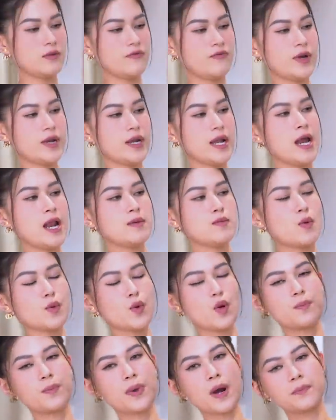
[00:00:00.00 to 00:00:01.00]
Và đây là một
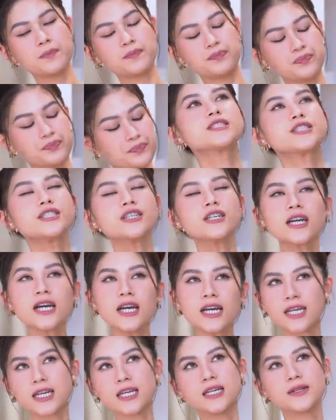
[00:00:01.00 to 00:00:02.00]
đôi pump. Trước
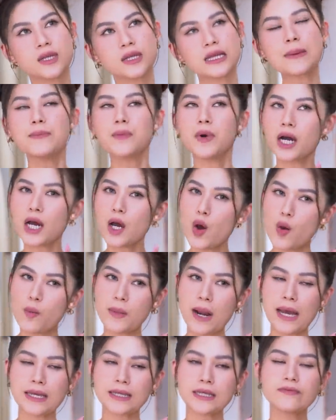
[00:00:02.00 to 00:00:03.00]
khi Tâm mở cái hộp
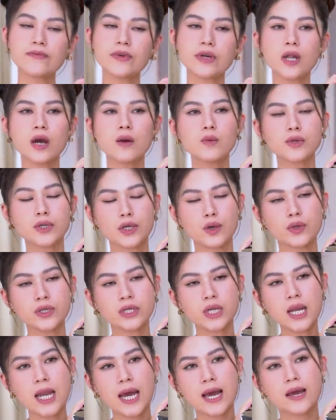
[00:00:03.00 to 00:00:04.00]
này, Tâm phải nói một điều đó
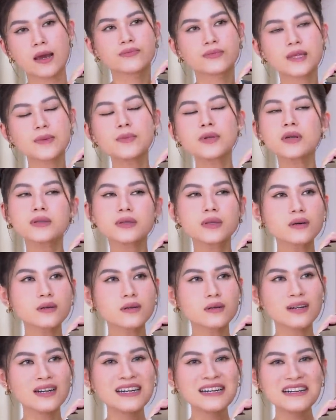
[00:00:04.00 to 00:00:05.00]
chính là Tâm rất là tức.
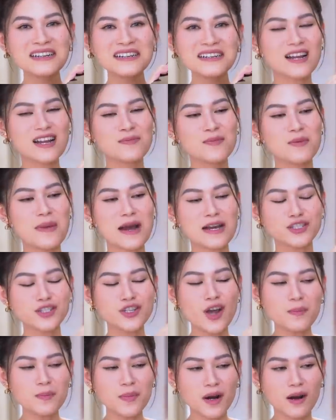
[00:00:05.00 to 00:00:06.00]
Khi mà bạn
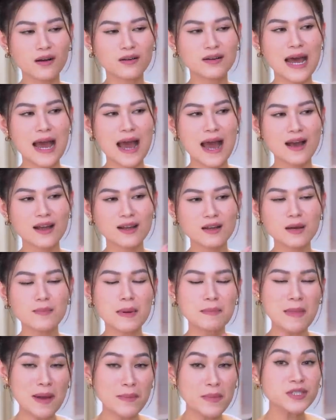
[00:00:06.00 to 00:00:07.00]
shopper đã,
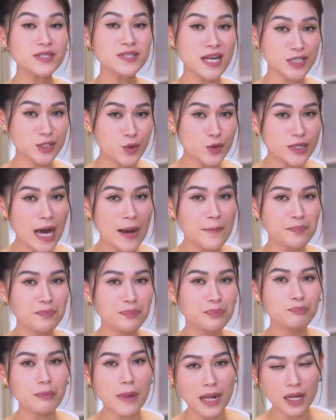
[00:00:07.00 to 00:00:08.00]
bạn biết size của Tâm,
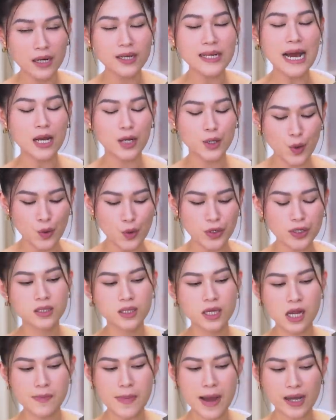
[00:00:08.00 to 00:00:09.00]
bạn đã đi đặt rồi,
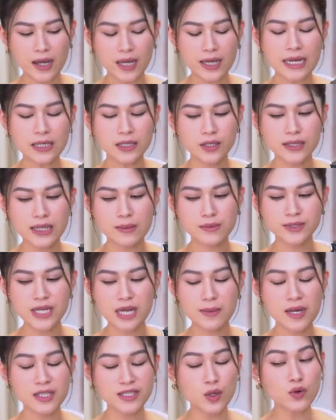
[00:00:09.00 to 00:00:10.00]
thì là bạn ấy đặt cho Tâm
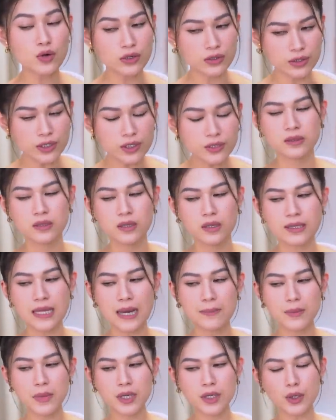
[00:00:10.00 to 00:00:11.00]
size 36,5. Thì
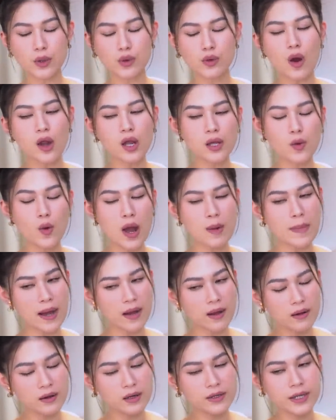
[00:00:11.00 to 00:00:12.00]
Tâm mới kiểu, ôi khoan bạn
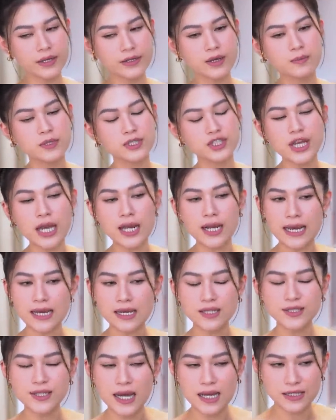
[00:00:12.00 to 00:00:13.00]
ơi, để cho mình check lại
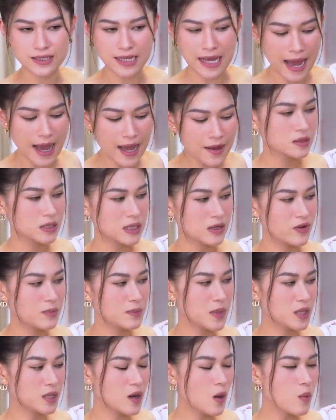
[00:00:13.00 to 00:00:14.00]
cái size đã. Tại vì
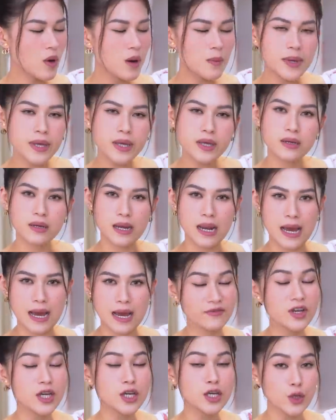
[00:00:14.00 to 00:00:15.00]
mình không có biết là
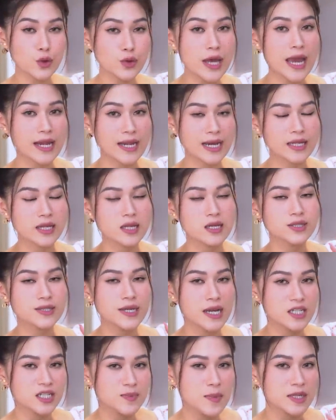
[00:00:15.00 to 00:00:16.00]
với kiểu giày này thì
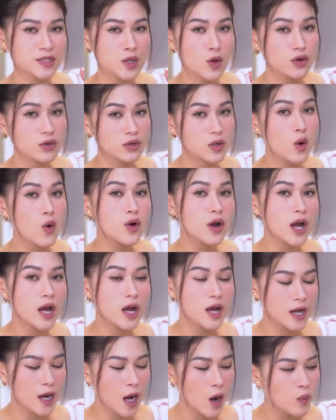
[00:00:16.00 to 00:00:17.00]
size 36,5 có ok
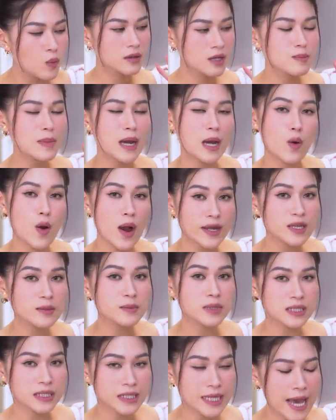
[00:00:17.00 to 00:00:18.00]
hay không. Nên bạn khoan giùm
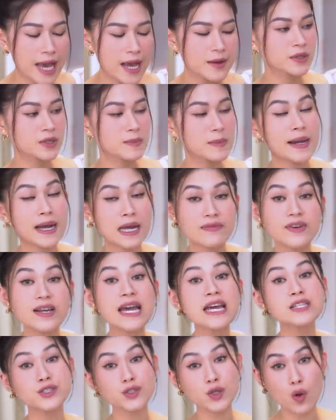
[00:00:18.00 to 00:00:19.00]
mình nha. Thì bạn ấy phải
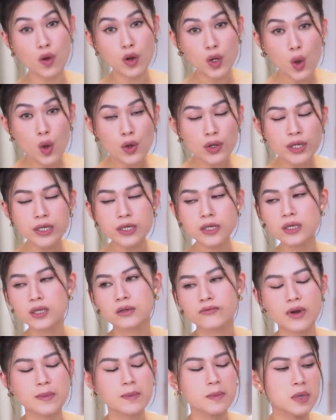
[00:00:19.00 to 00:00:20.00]
cancel cái đôi đi.
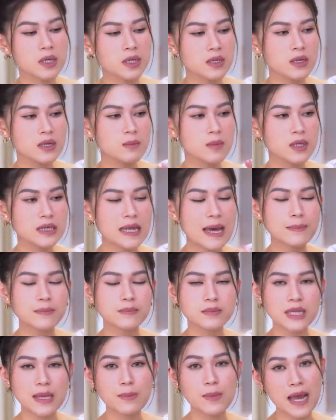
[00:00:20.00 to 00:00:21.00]
Và mình đi mình
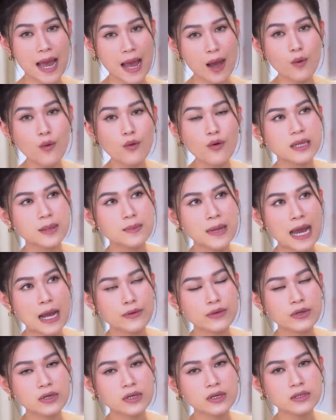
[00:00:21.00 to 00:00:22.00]
tham khảo
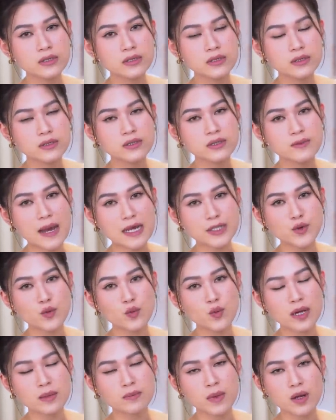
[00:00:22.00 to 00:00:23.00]
những người bạn xung
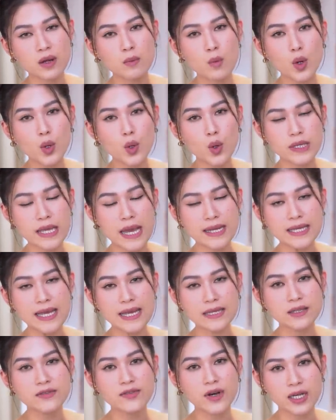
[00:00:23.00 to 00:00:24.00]
quanh mà có một cái đôi
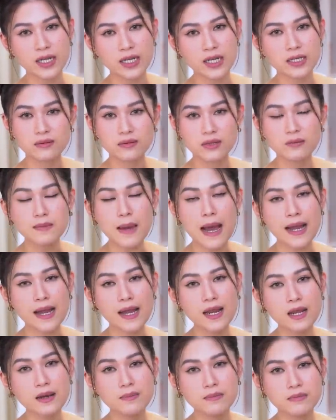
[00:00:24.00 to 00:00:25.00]
dạng như vậy này. Những bạn
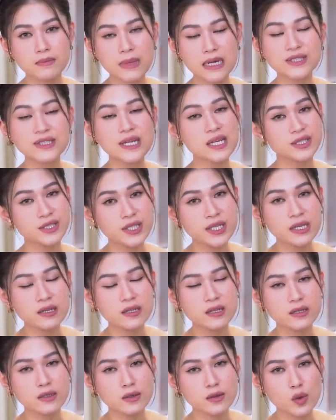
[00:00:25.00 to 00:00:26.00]
ấy là mang size gì
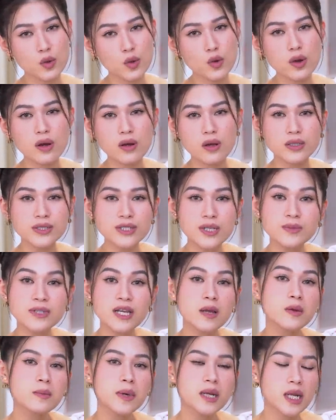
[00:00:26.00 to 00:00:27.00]
thì kiểu có xem
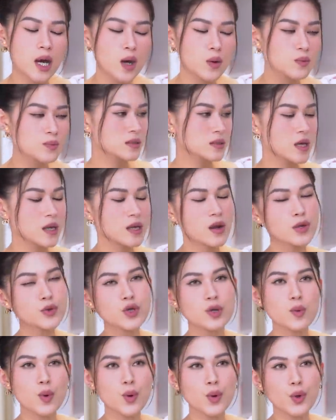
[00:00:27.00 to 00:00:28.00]
với mình không. Thì nói
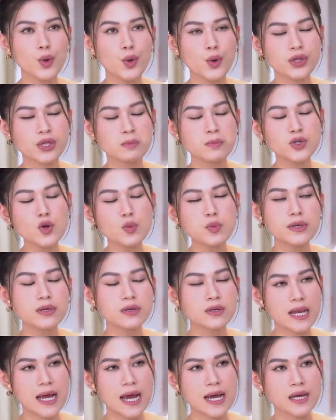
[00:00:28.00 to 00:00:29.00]
chuyện một hồi thì mới rút ra
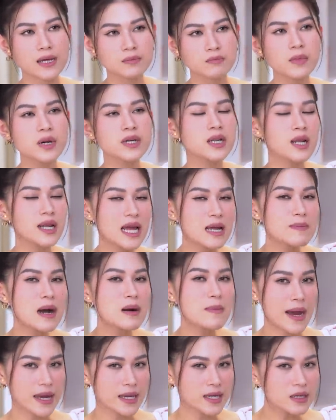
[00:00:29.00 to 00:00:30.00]
được là mình nên lấy
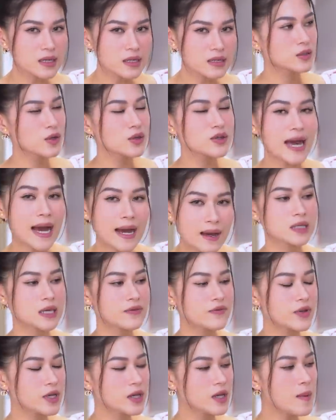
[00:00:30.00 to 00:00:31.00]
37 cho chắc. Tại
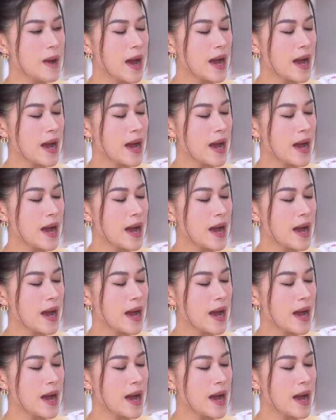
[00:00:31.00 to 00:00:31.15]
vì